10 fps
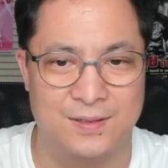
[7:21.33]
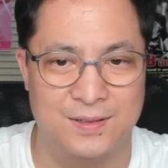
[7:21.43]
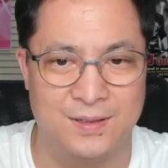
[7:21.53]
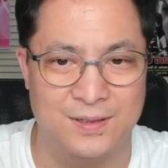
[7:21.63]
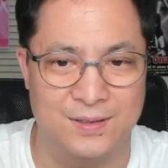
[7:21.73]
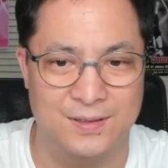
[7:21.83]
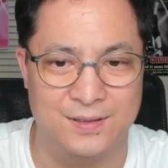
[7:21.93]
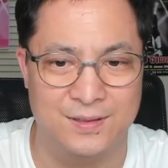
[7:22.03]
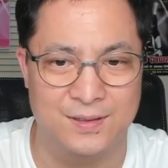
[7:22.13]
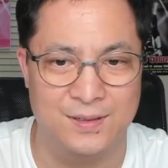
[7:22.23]
อ่า
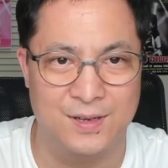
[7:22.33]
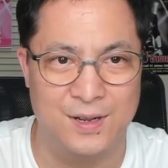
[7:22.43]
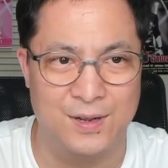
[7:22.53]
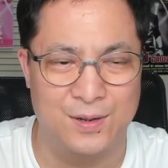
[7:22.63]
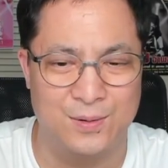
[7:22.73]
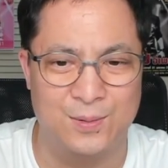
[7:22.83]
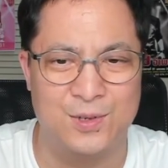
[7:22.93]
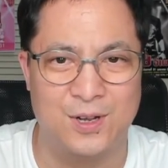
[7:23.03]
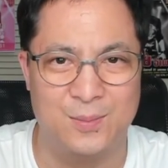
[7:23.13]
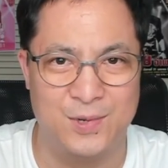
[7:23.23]
ผม
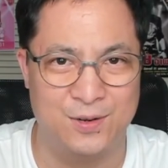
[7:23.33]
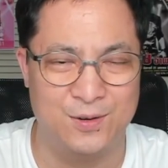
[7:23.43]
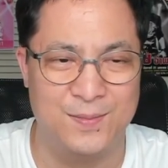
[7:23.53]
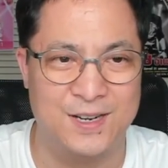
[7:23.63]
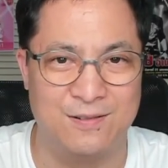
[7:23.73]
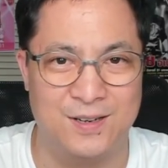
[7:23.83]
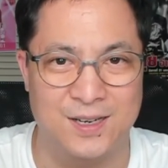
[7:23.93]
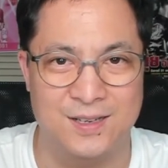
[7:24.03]
ชอบ b ิโอมากกว่า